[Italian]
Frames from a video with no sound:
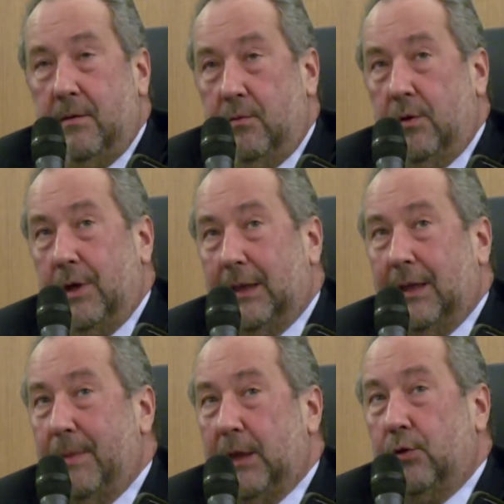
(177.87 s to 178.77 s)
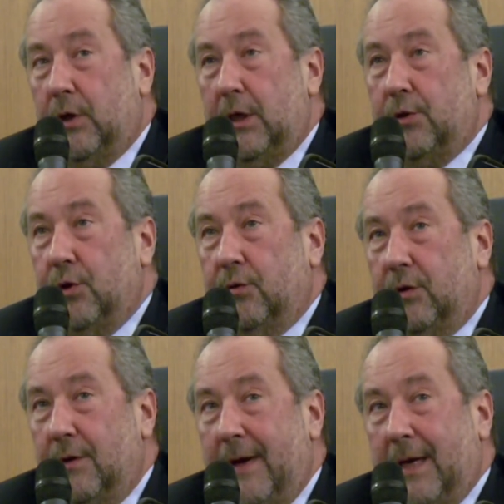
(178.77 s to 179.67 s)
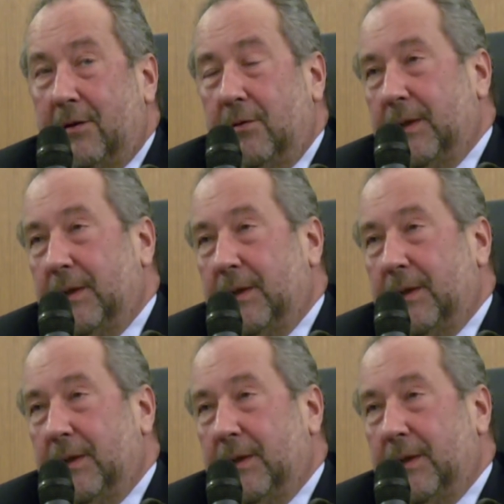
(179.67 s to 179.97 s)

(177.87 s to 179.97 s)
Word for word: un orientamento religioso diverso,